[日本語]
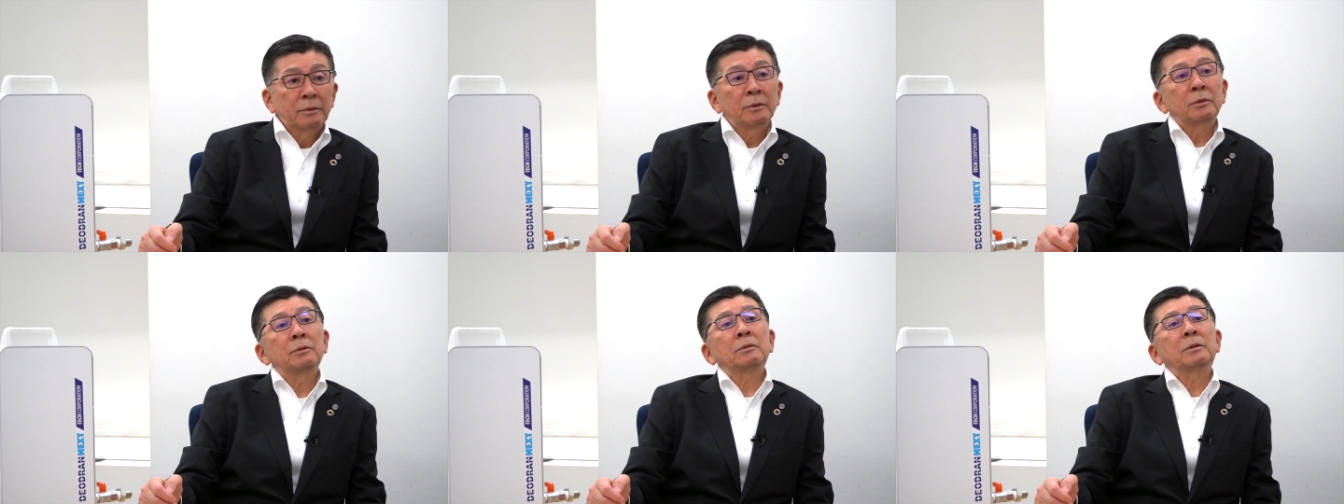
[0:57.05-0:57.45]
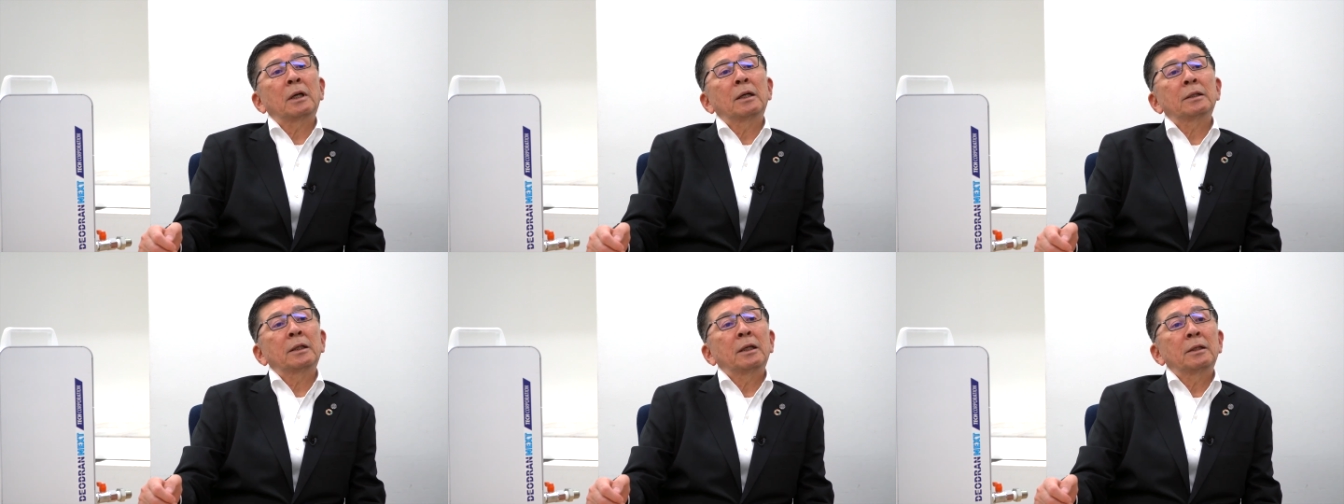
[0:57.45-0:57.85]
という
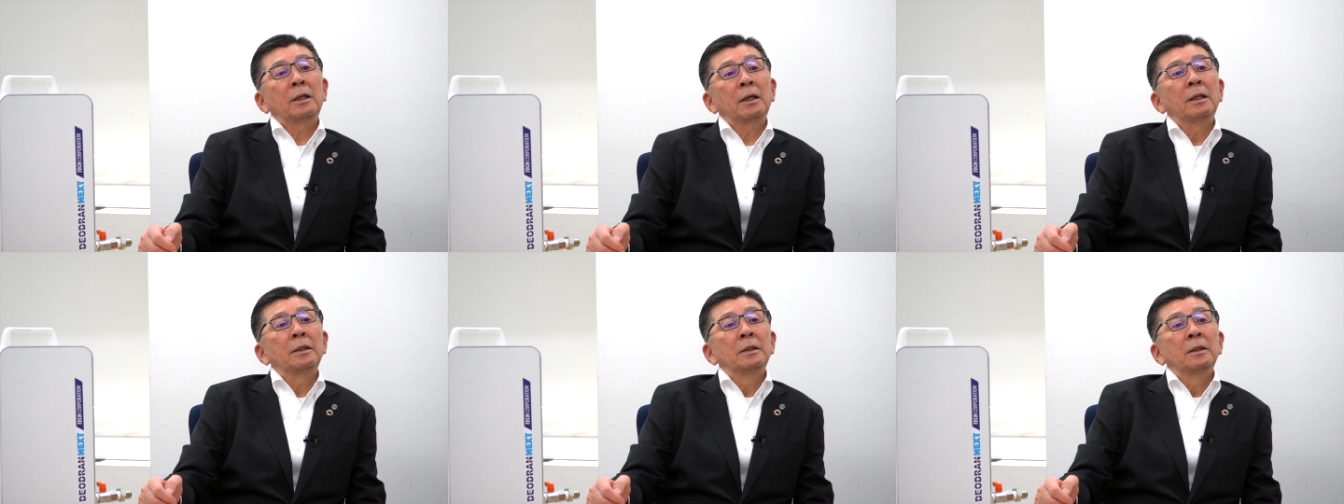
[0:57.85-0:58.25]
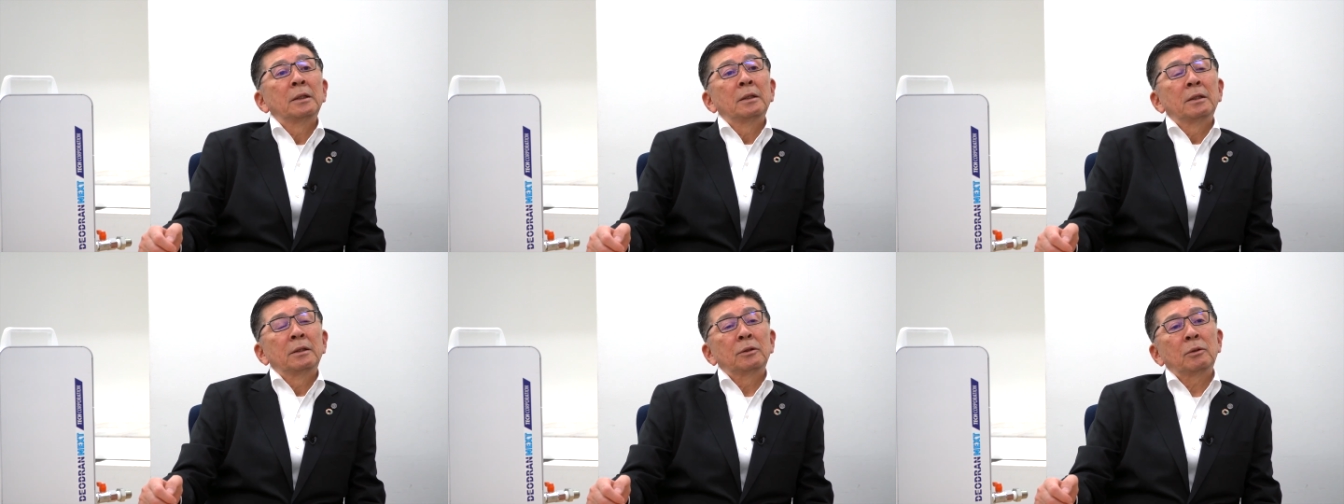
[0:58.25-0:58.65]
関係で
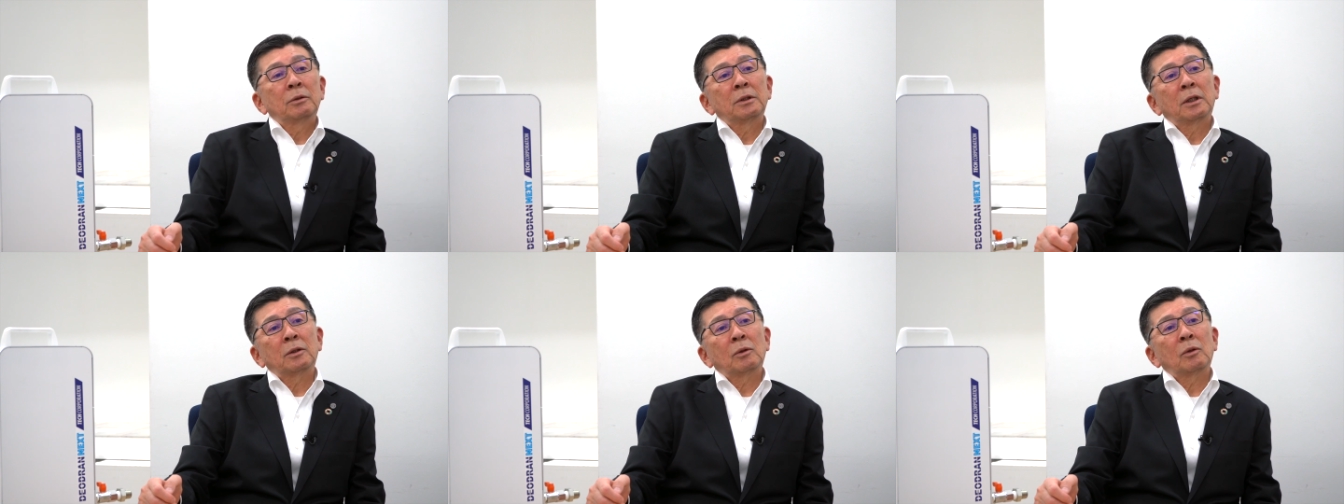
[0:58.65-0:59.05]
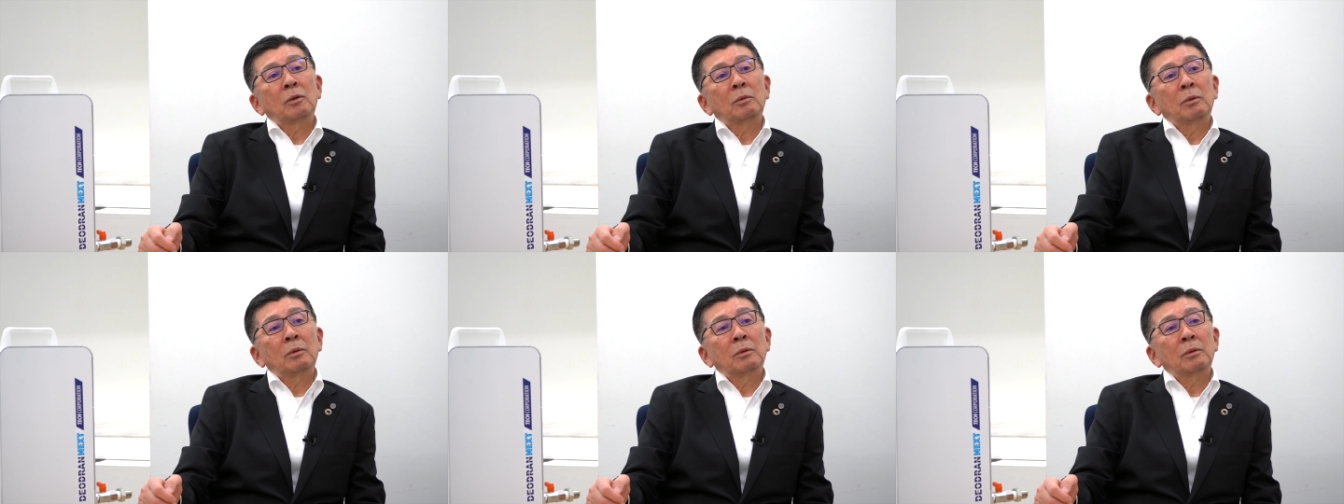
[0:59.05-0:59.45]
非常にあ
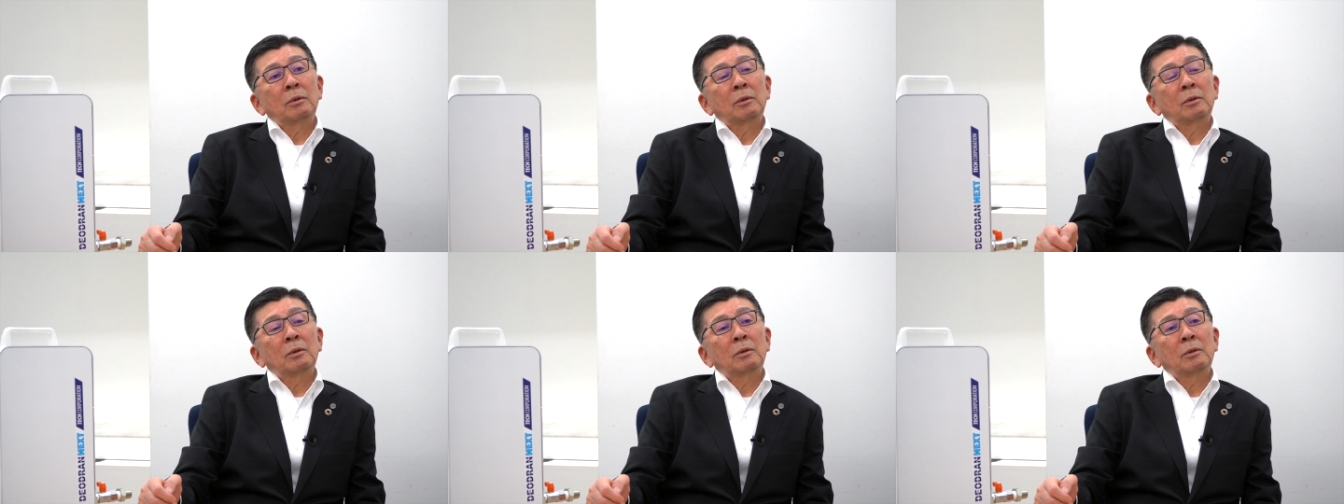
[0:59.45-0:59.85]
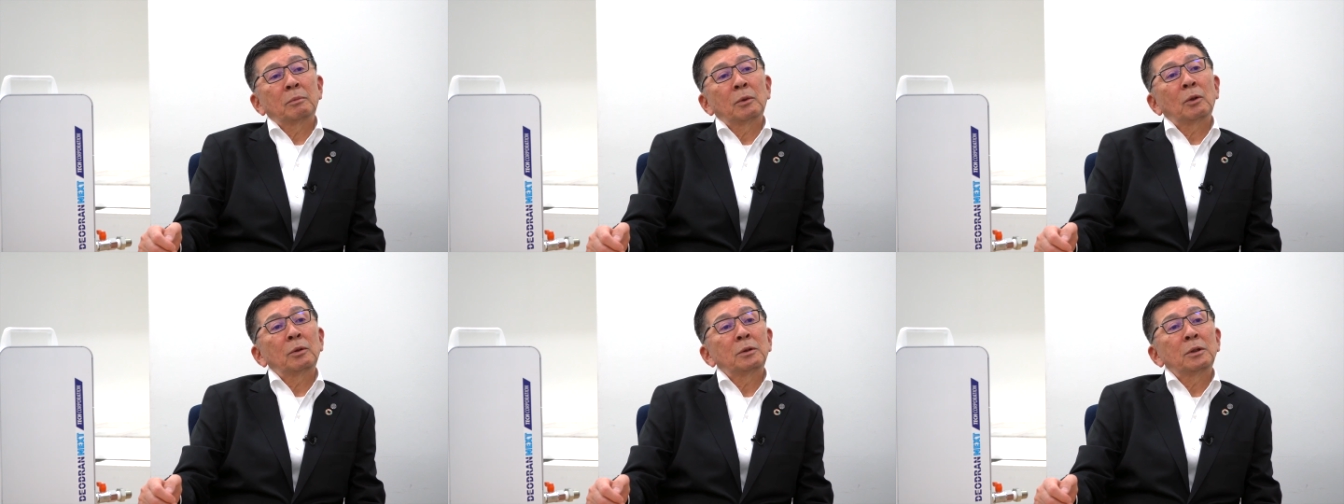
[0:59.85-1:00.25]
の
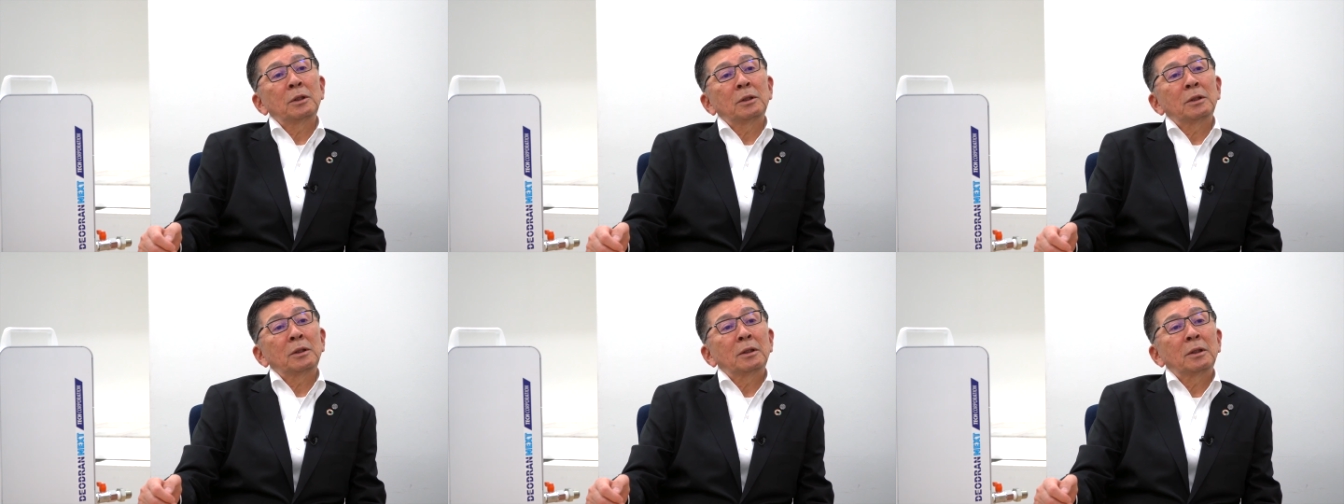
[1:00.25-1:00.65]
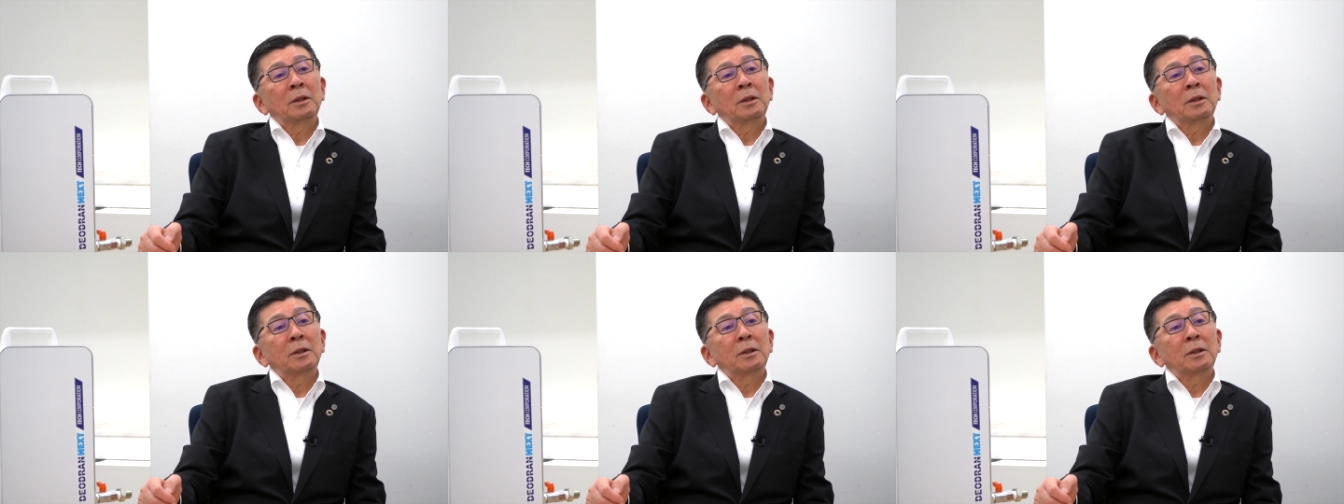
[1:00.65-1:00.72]
病院に